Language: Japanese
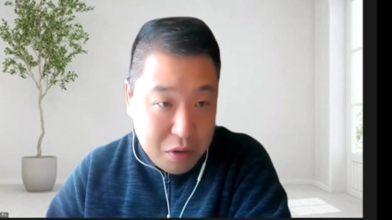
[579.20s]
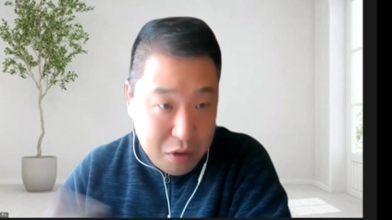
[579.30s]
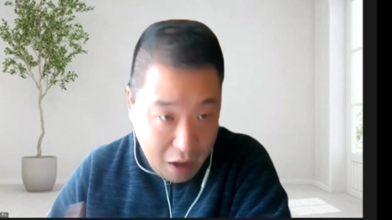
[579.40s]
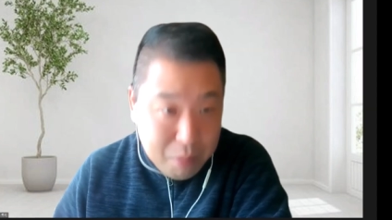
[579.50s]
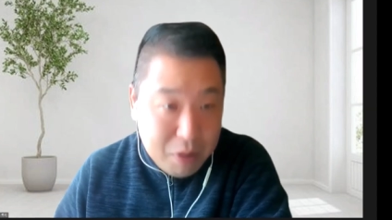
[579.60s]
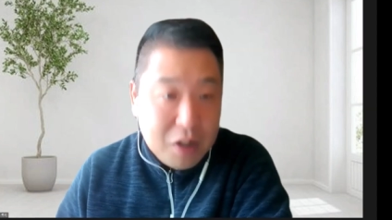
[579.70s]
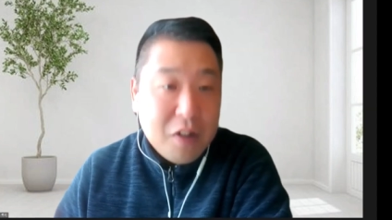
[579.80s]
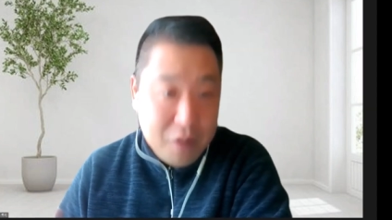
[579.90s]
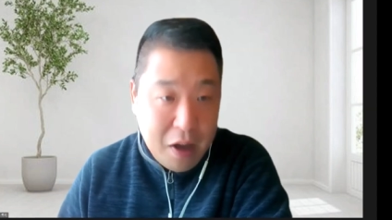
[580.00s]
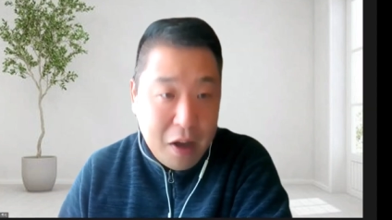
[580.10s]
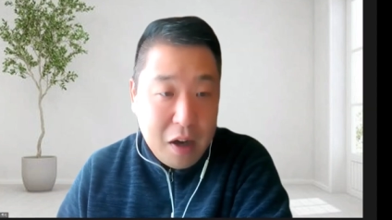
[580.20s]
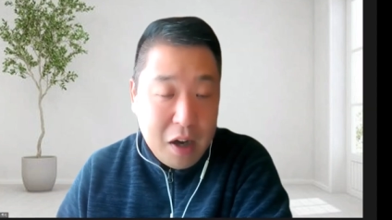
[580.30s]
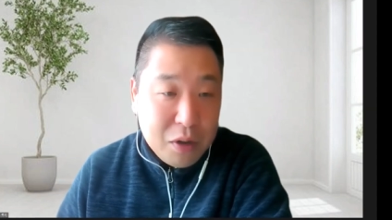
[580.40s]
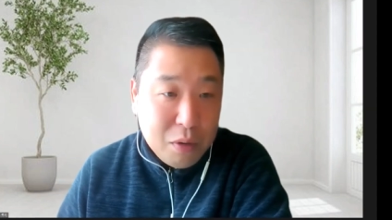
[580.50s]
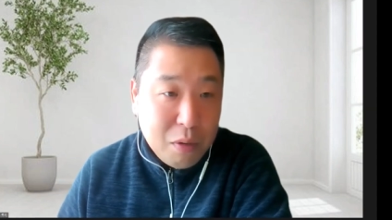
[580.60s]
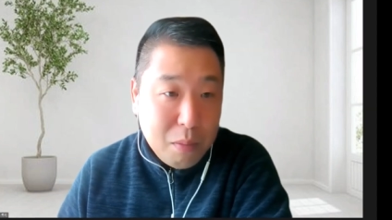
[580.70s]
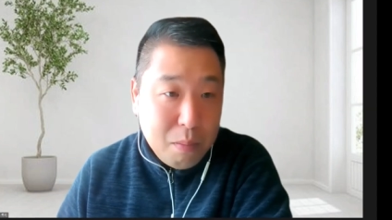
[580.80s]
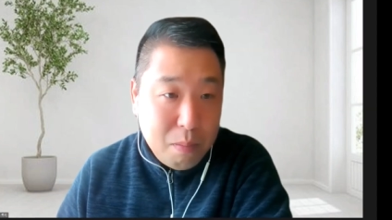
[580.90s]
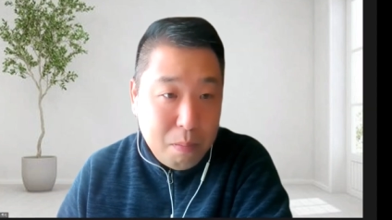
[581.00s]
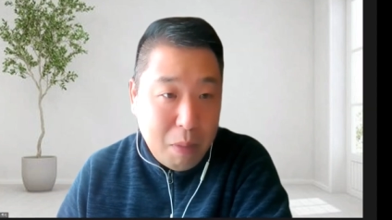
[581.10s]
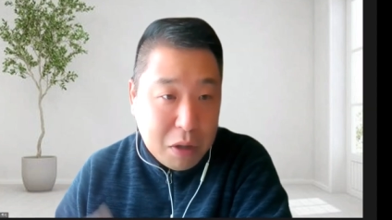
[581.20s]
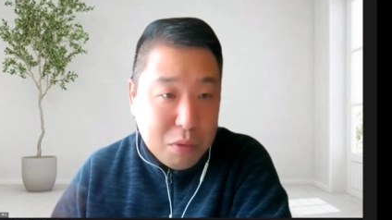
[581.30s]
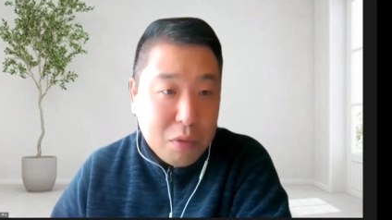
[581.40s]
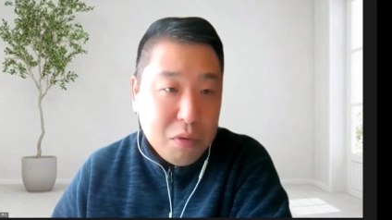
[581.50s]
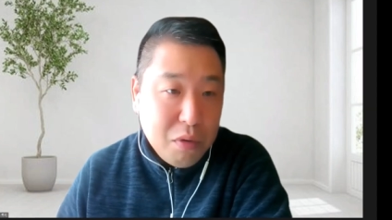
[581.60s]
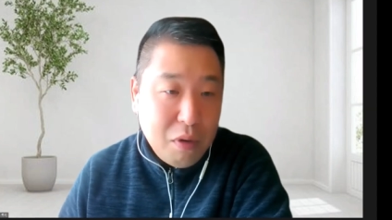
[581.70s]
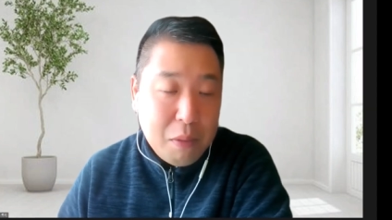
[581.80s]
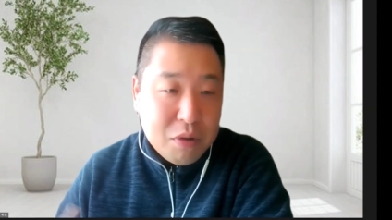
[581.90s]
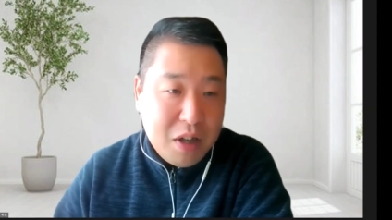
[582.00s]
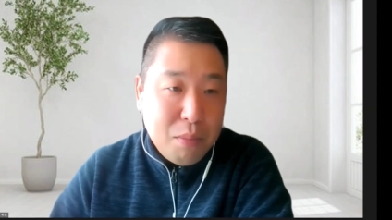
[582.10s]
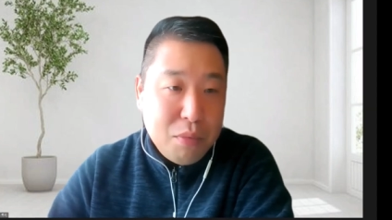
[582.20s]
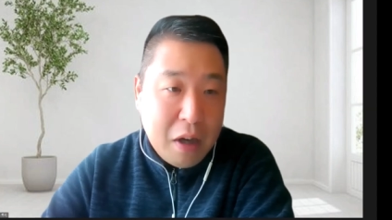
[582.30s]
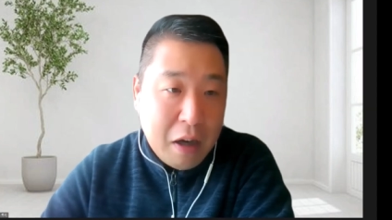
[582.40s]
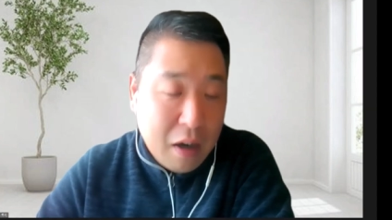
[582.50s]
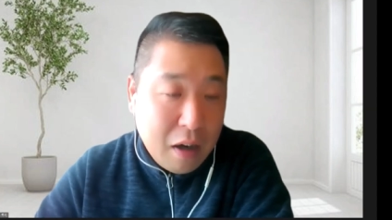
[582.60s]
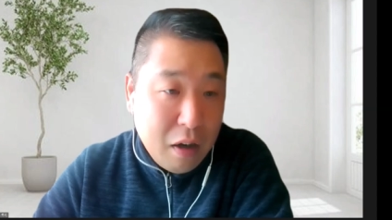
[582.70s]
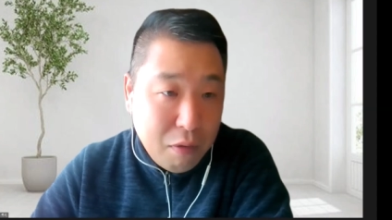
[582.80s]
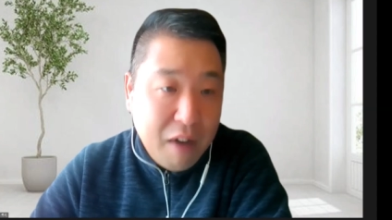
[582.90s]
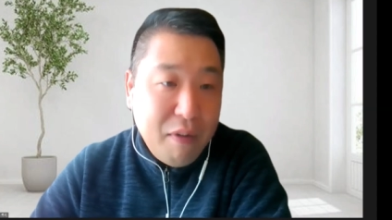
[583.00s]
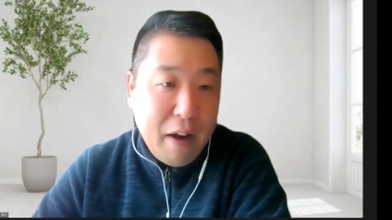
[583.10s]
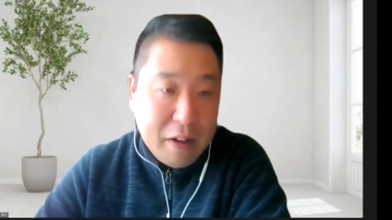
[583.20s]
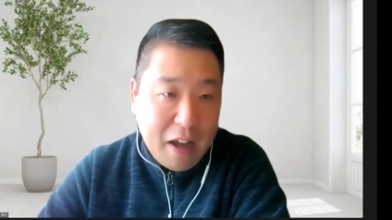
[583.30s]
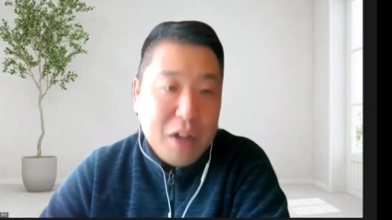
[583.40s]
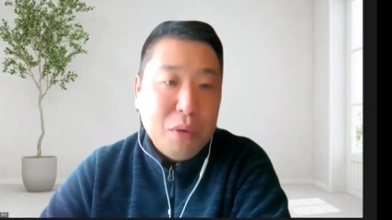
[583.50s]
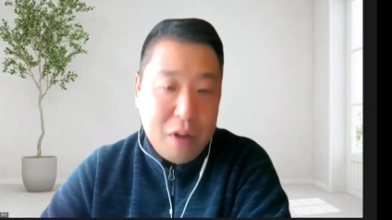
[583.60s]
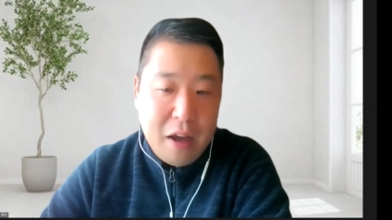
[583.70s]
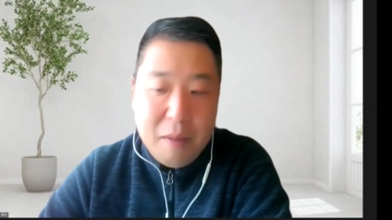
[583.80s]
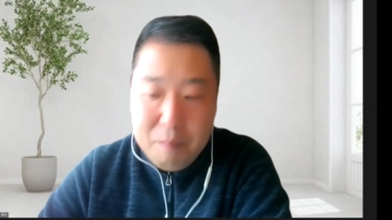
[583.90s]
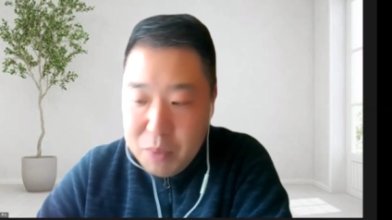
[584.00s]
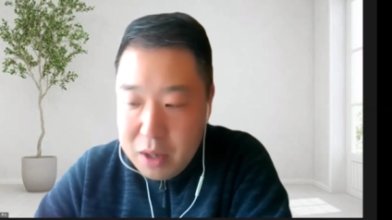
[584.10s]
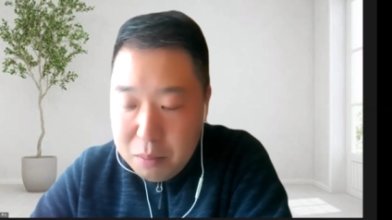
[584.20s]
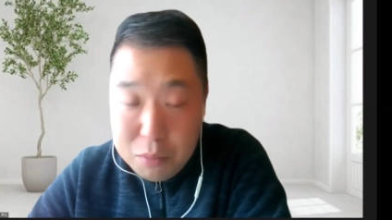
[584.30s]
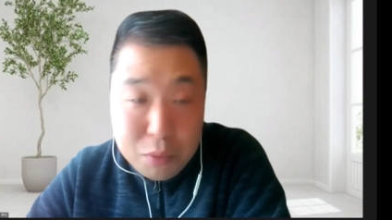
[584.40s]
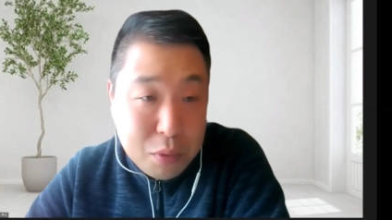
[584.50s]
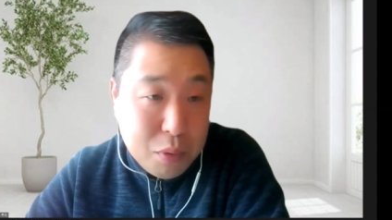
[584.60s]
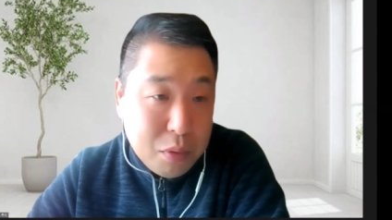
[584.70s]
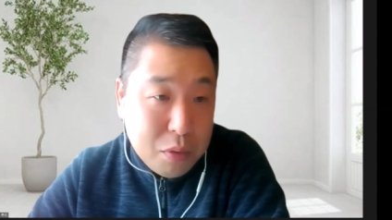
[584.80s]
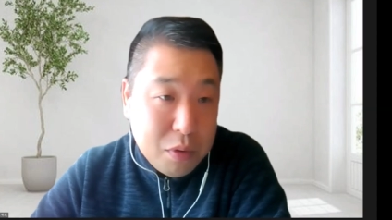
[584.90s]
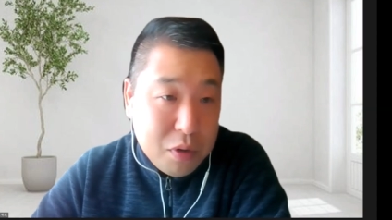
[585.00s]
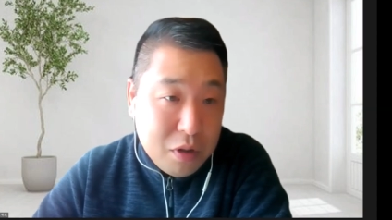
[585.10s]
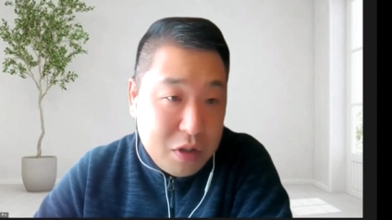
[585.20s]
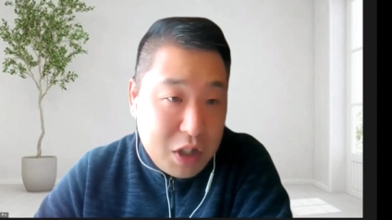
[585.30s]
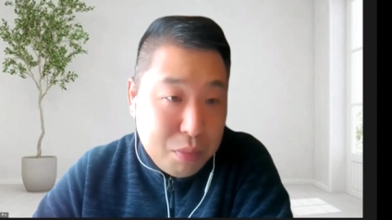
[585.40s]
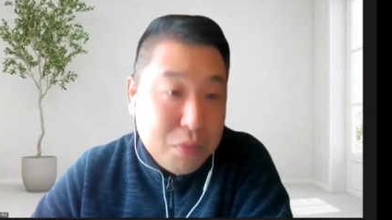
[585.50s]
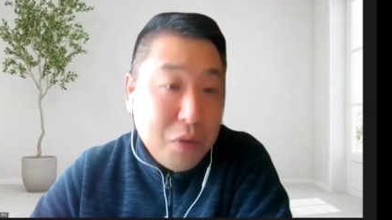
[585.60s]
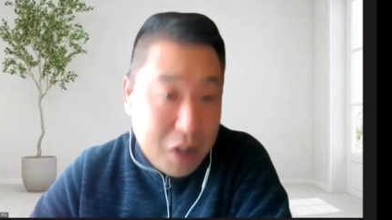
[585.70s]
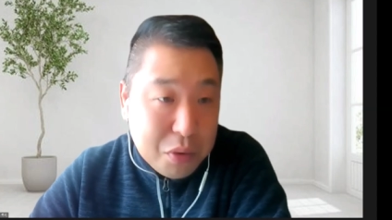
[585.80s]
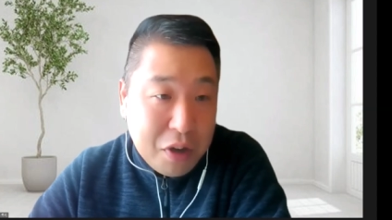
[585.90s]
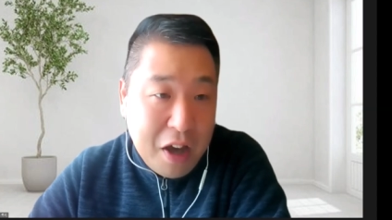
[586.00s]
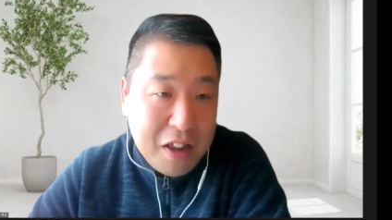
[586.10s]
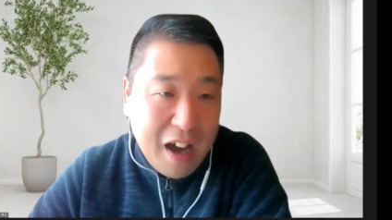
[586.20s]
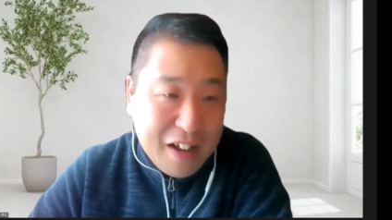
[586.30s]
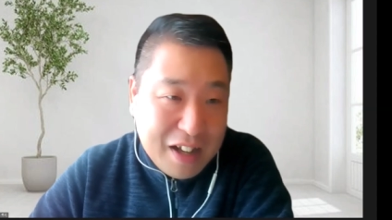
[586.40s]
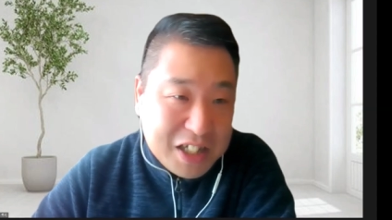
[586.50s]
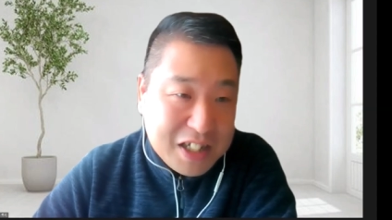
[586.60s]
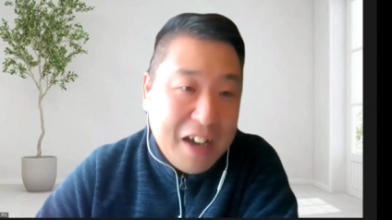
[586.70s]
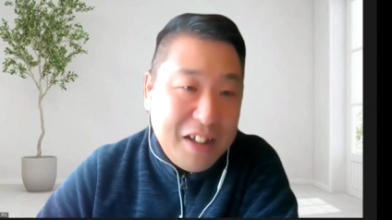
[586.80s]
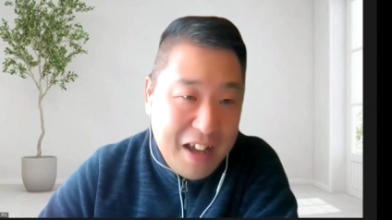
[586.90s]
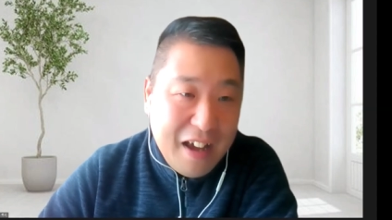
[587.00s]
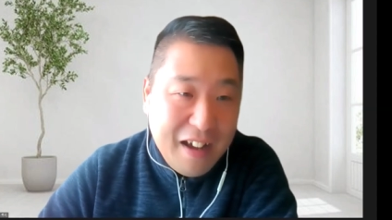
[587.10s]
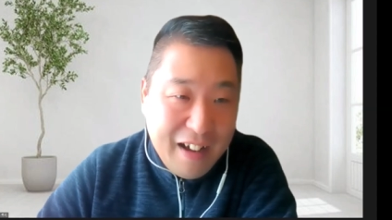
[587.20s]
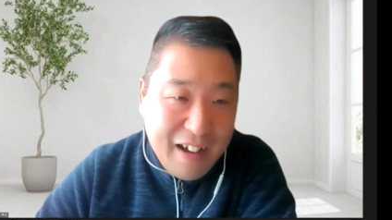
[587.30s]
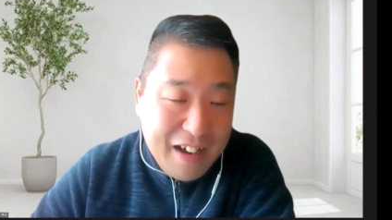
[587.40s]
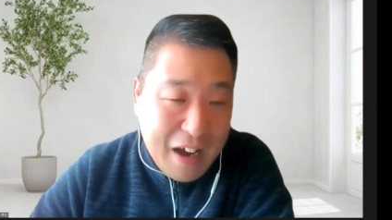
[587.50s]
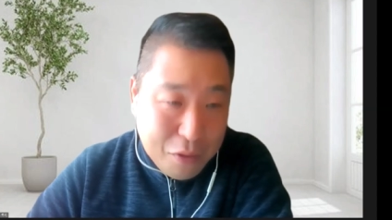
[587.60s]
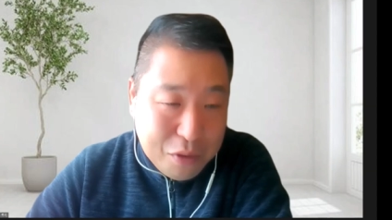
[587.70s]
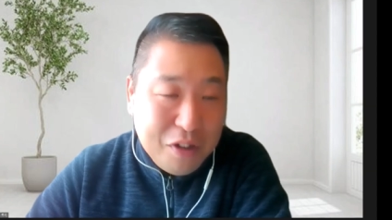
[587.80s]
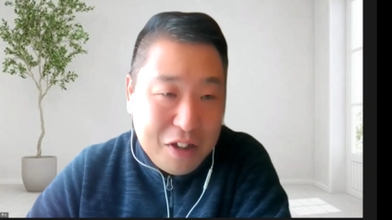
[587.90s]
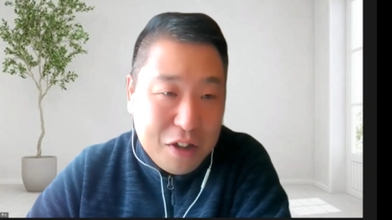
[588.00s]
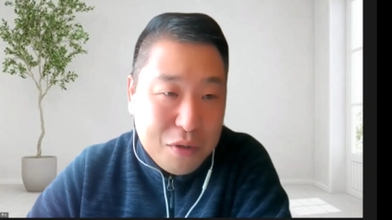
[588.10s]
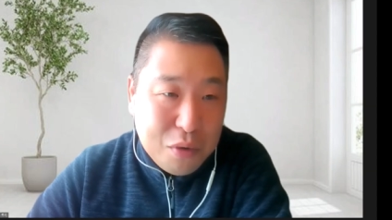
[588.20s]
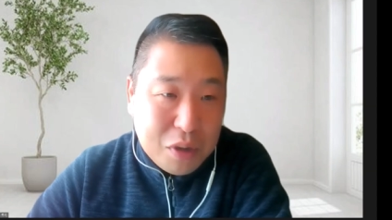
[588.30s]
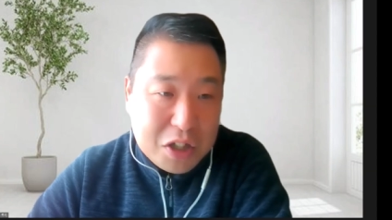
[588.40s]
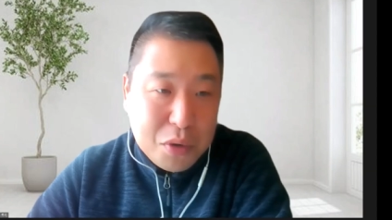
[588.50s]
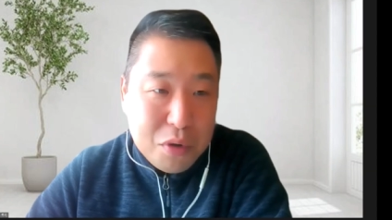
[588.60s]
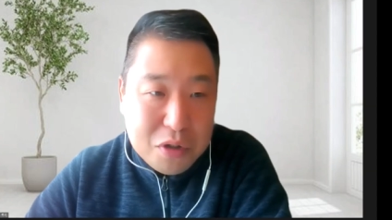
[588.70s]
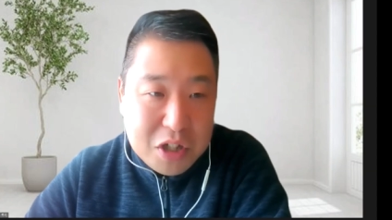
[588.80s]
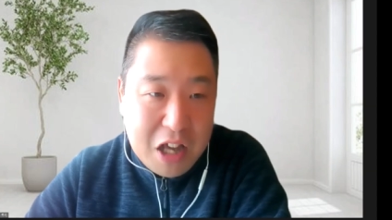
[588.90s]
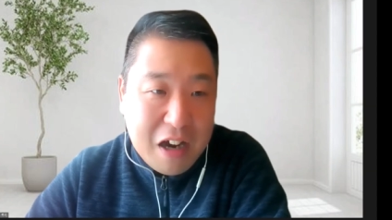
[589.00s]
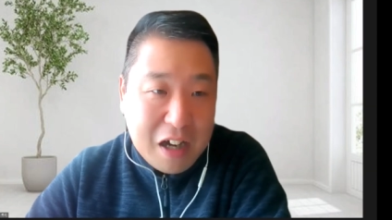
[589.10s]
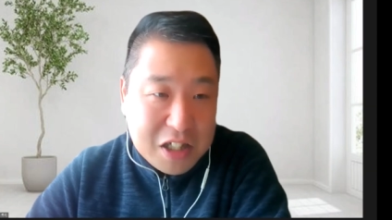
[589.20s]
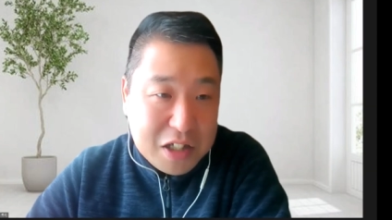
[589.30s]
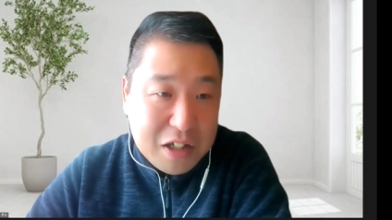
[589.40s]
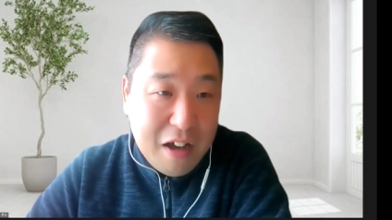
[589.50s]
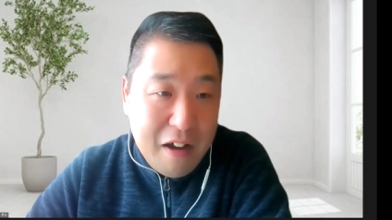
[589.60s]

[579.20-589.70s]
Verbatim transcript: たびにですねあのパソコンとかも全部だから w i f i がないのでもう自分のねその携帯でつないでやるっていうようなそういう生活